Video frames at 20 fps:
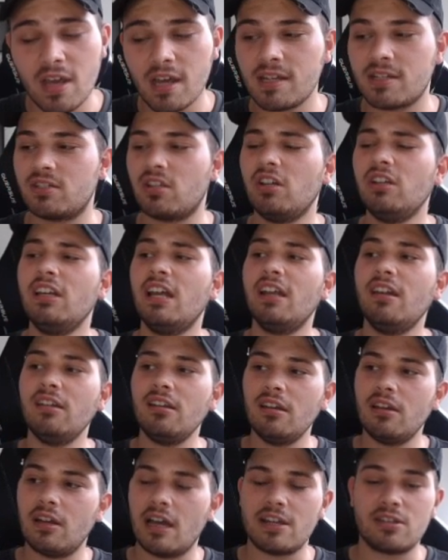sondern,
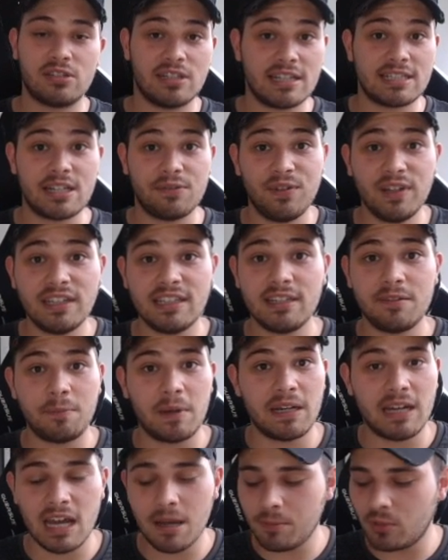also dass er wirklich
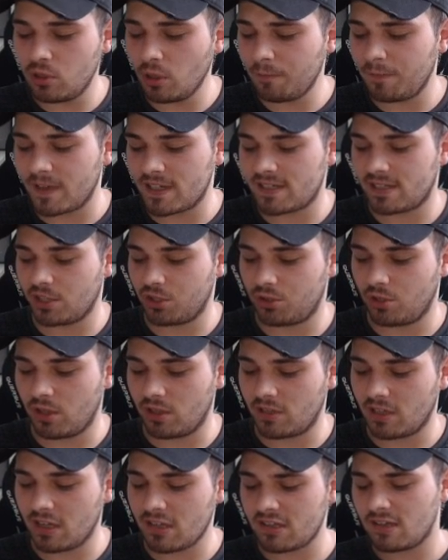meinen halben Club fast
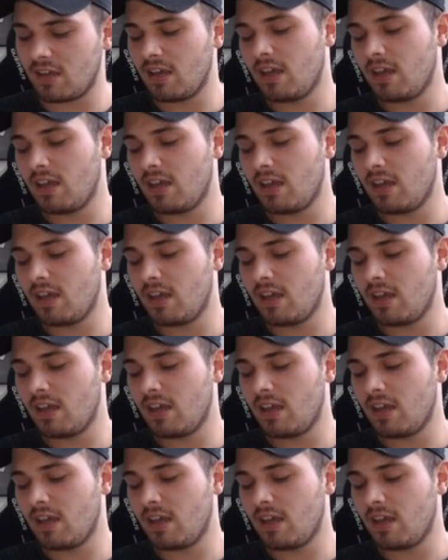zerstört hat,